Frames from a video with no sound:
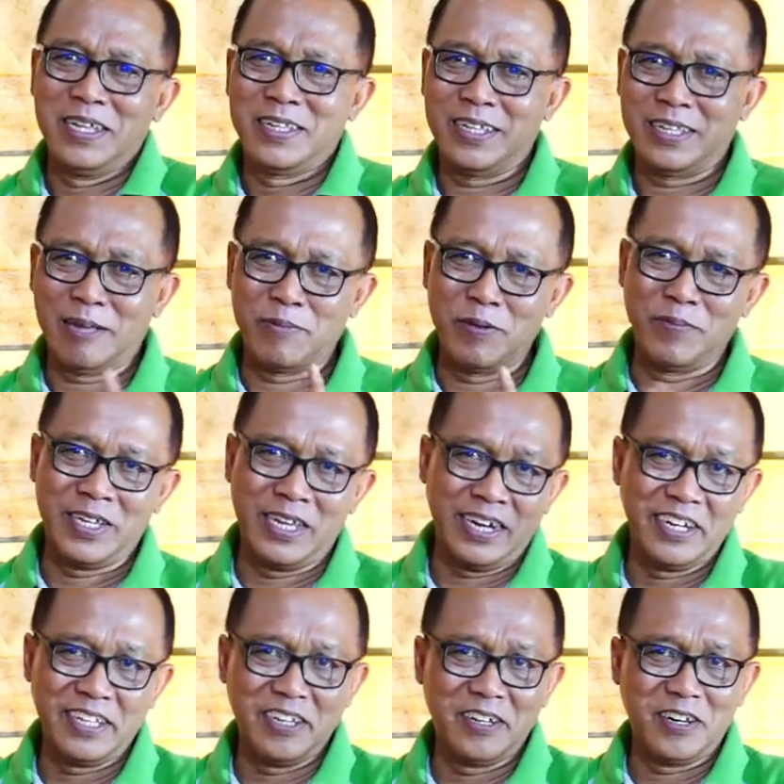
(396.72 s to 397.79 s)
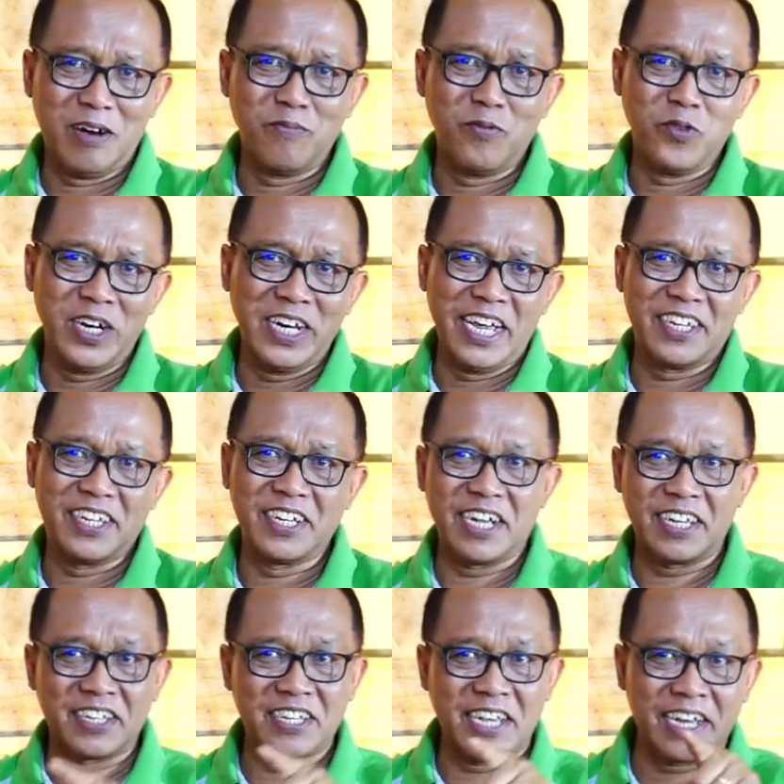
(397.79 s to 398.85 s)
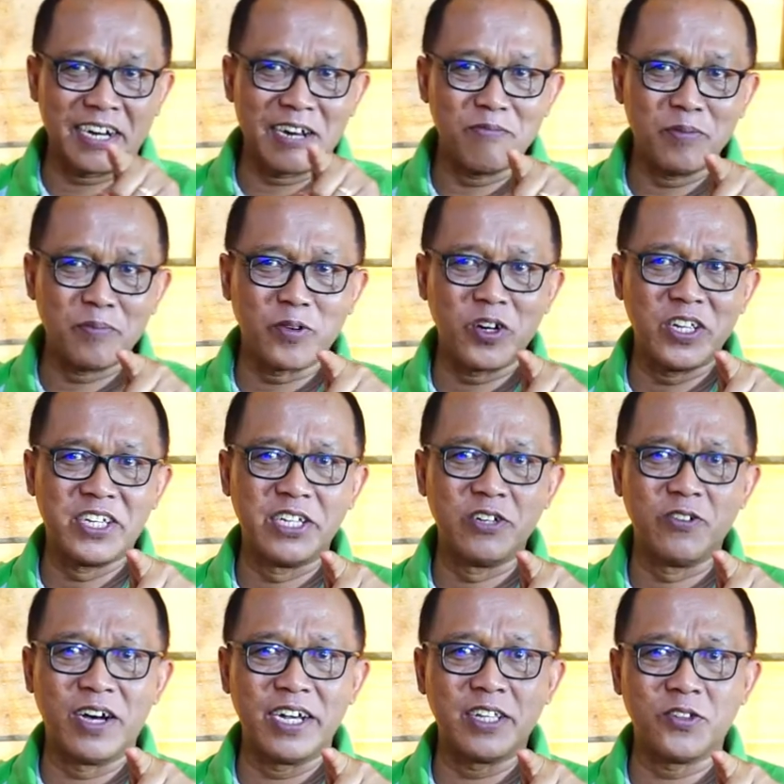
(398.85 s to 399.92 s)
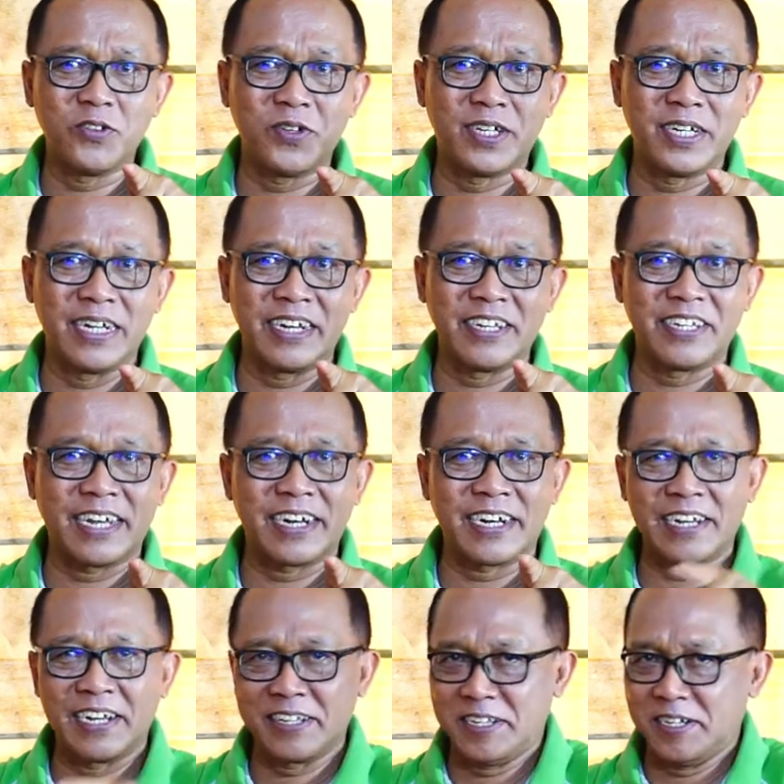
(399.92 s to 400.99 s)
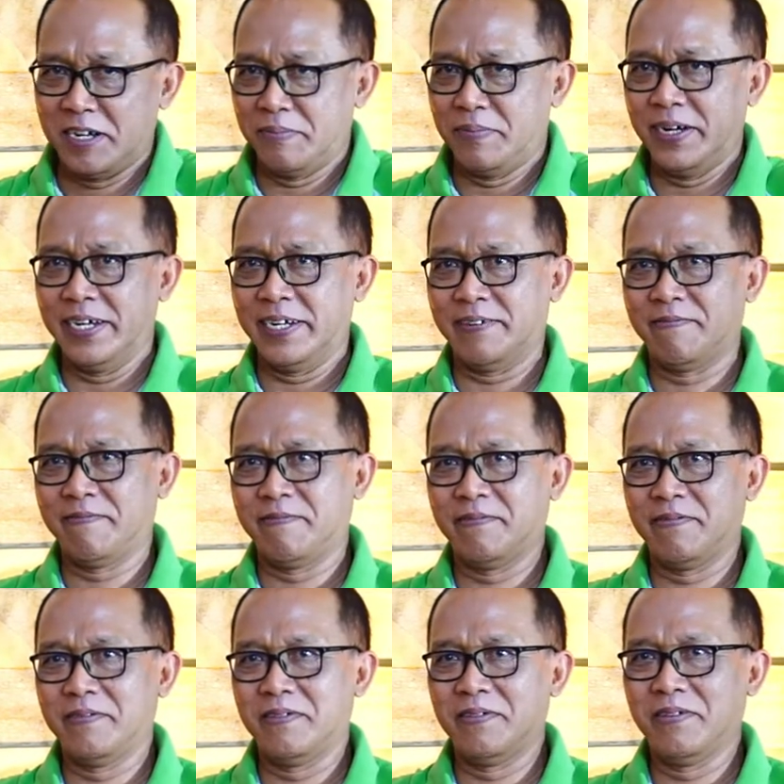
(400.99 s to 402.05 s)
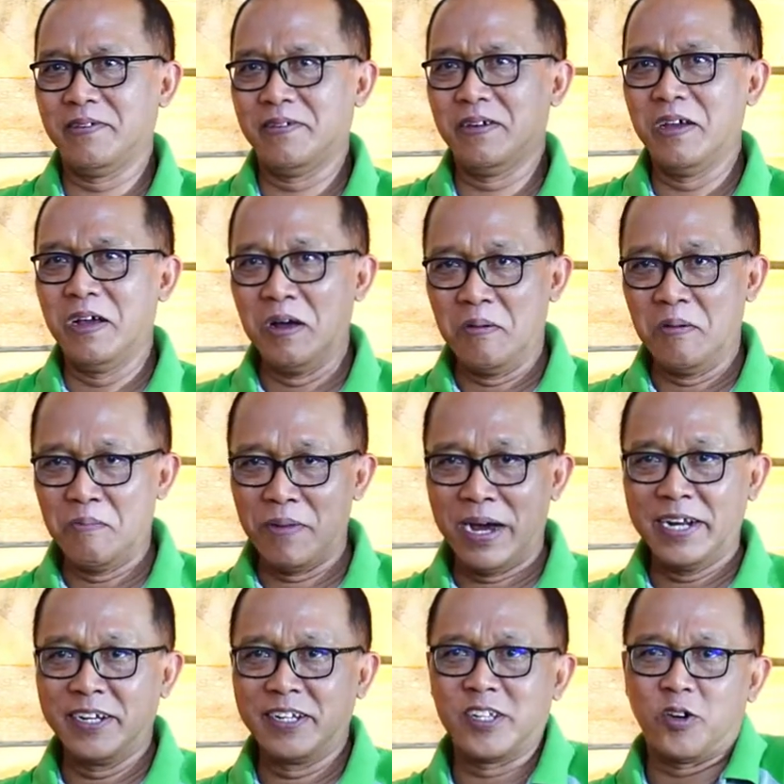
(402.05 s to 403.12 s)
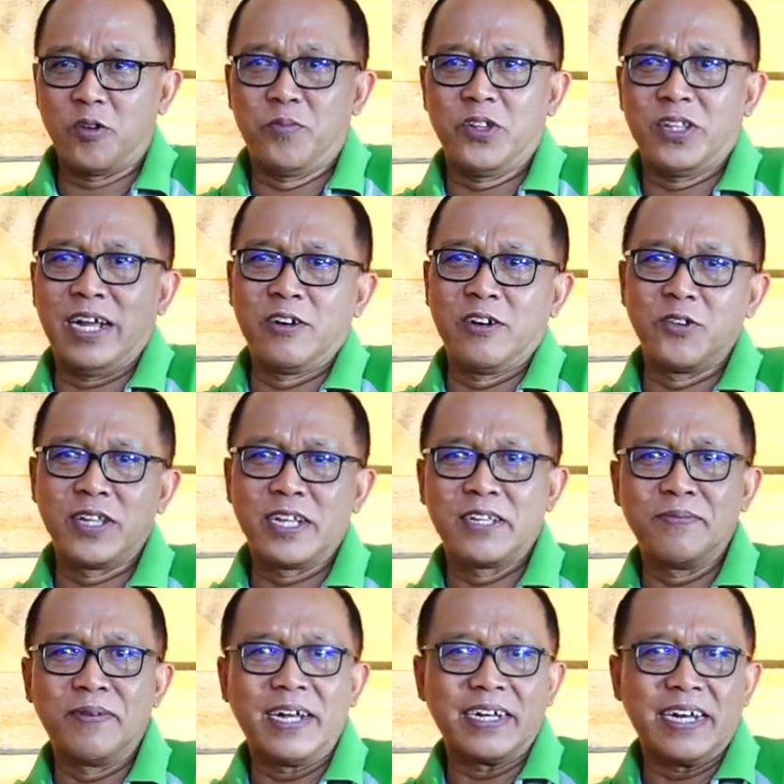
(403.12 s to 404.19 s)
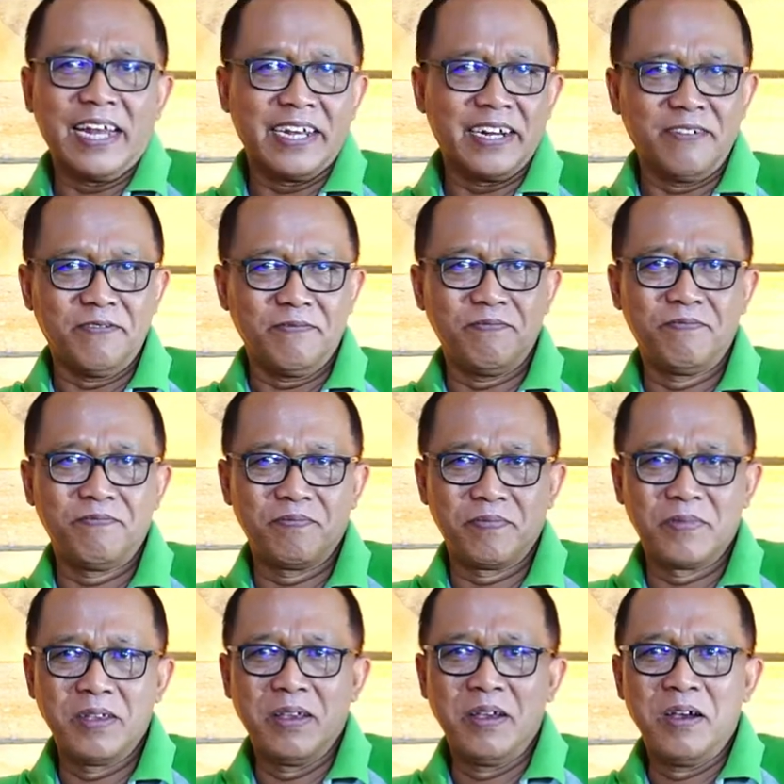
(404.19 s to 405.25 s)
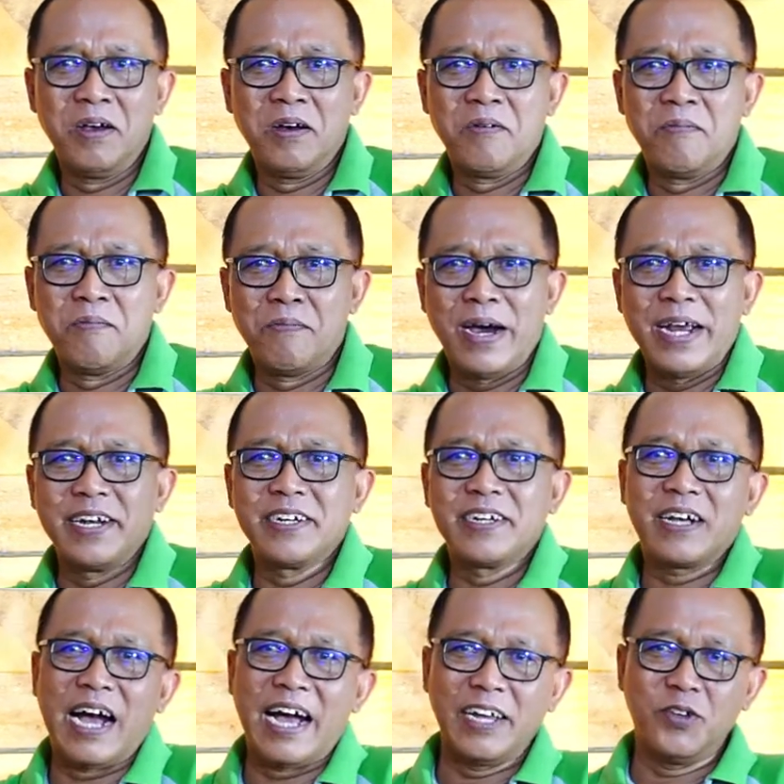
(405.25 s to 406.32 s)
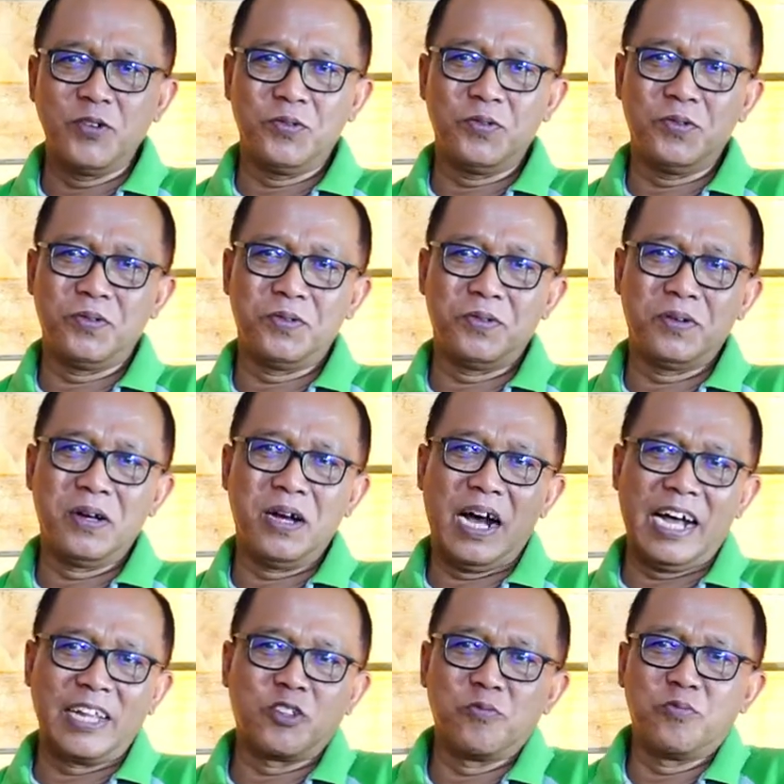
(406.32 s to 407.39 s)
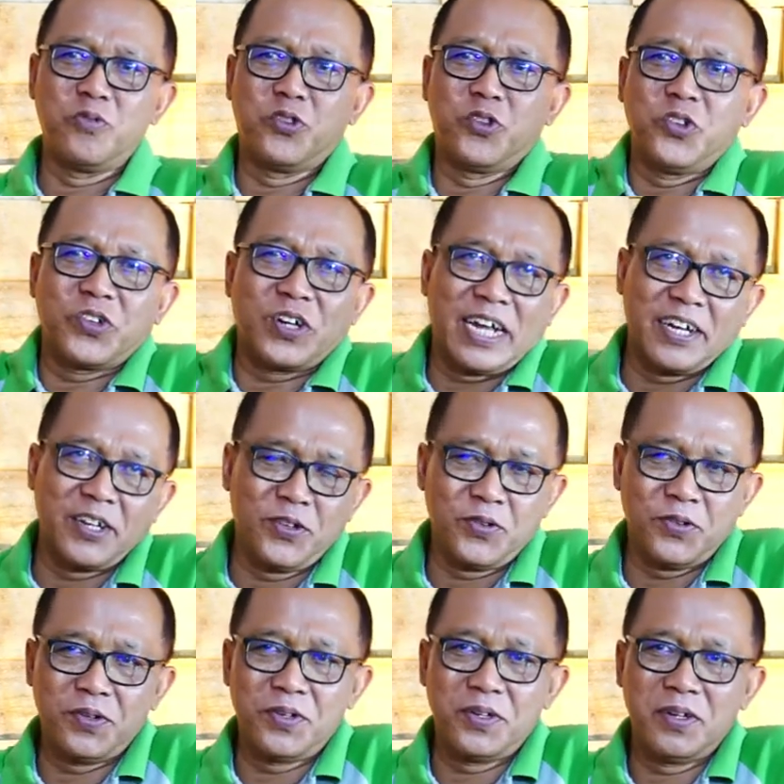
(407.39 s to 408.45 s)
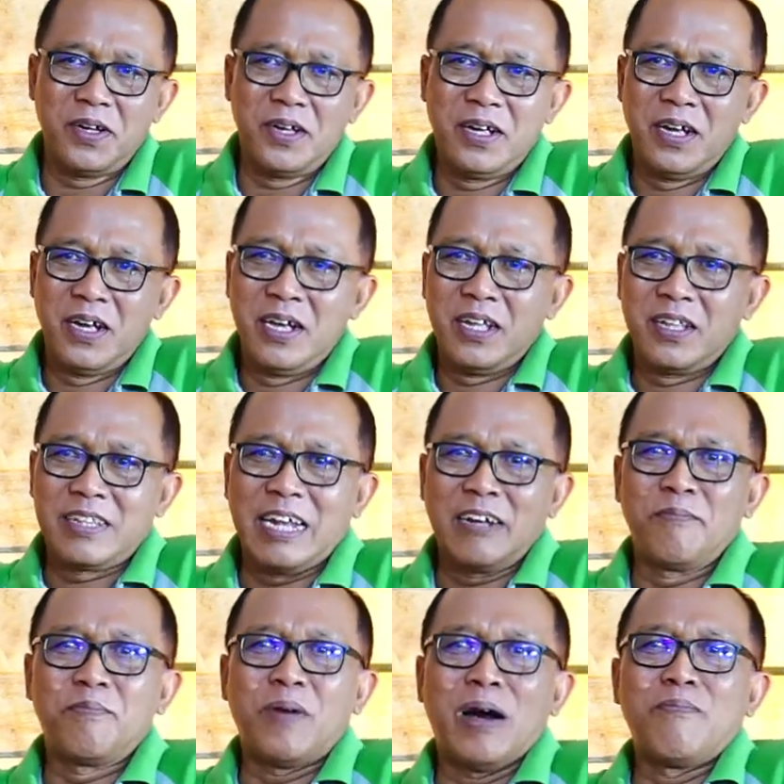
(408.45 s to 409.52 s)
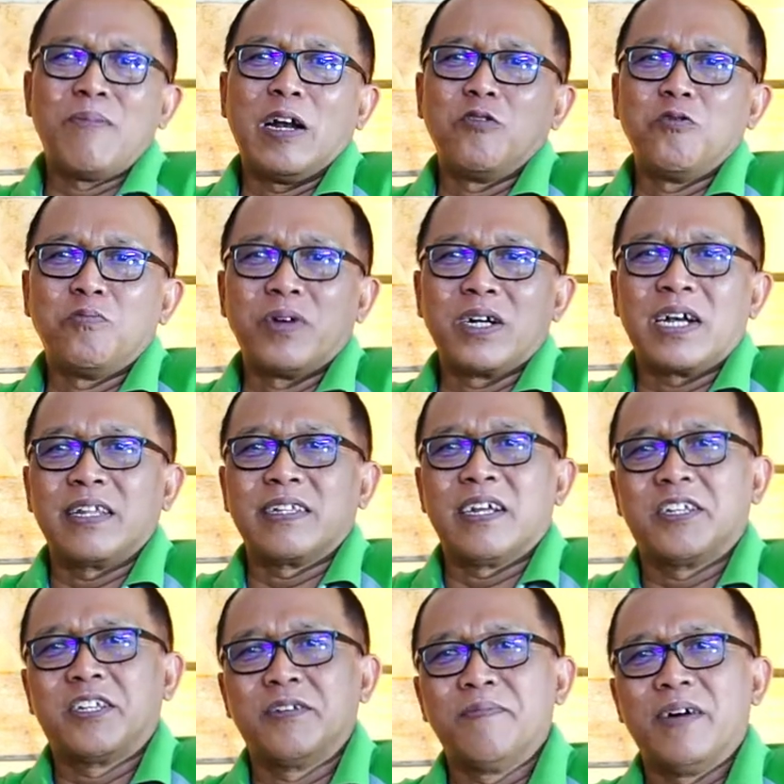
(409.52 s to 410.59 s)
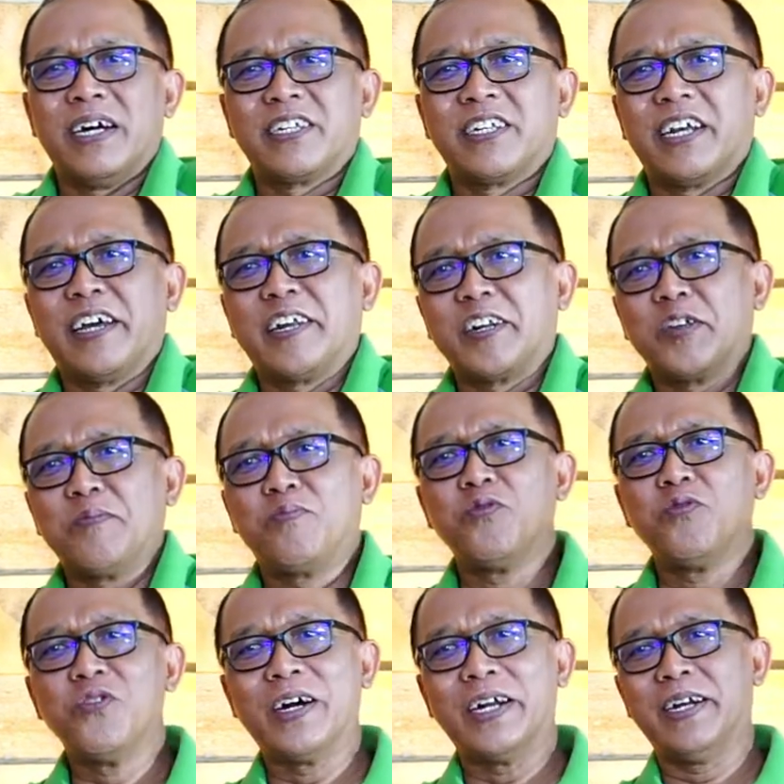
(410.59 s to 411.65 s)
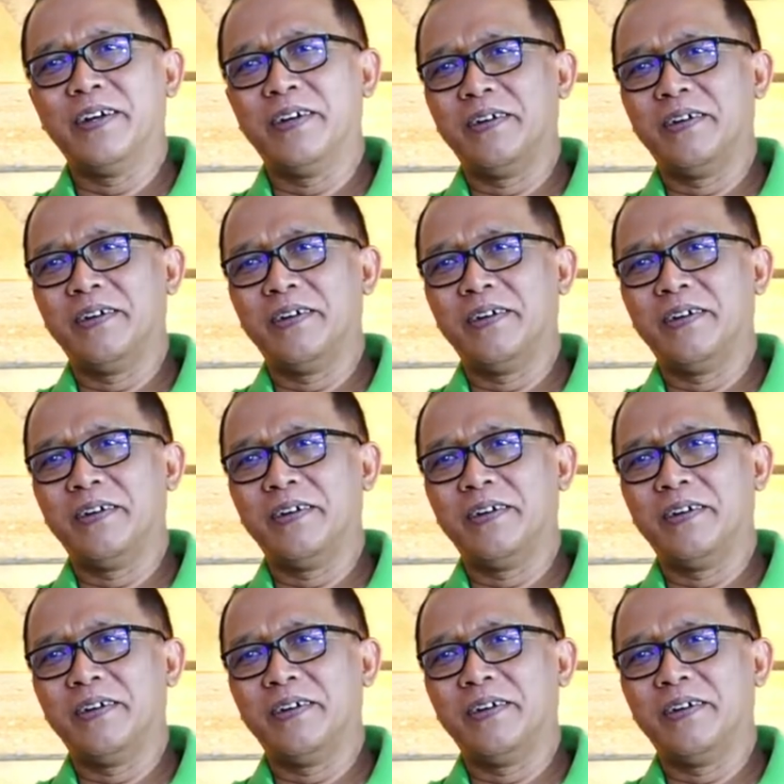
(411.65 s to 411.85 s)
Tetapi menjadi tidak mulia jika cara memperoleh jiwa itu dengan cara yang tidak baik. Main serobot anggota jemaat lain, main kayu atau bujuk rayu. Tanpa malu berkata jemaat saya ribuan.